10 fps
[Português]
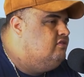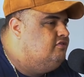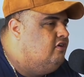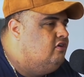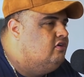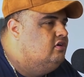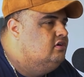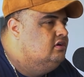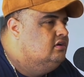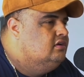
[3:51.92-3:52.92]
de ouvir forró?
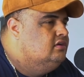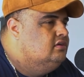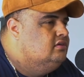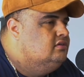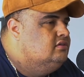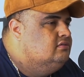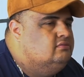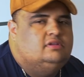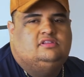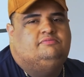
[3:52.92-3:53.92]
Uhum.
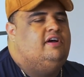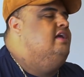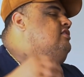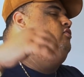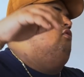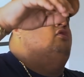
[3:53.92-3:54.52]
Por exemplo, vai entre